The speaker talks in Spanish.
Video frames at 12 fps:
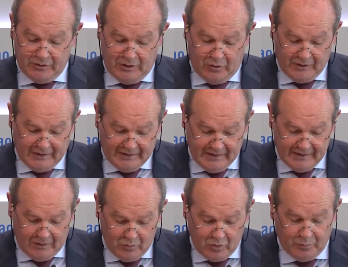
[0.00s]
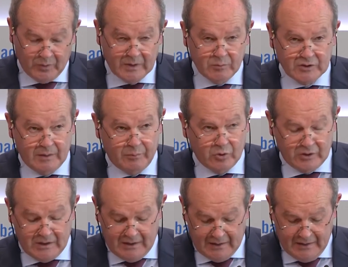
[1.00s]
de lo que cada uno podemos
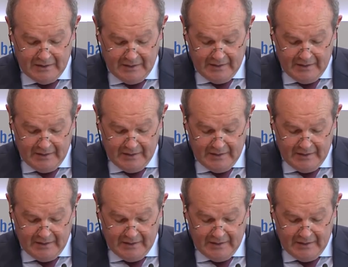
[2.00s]
aportar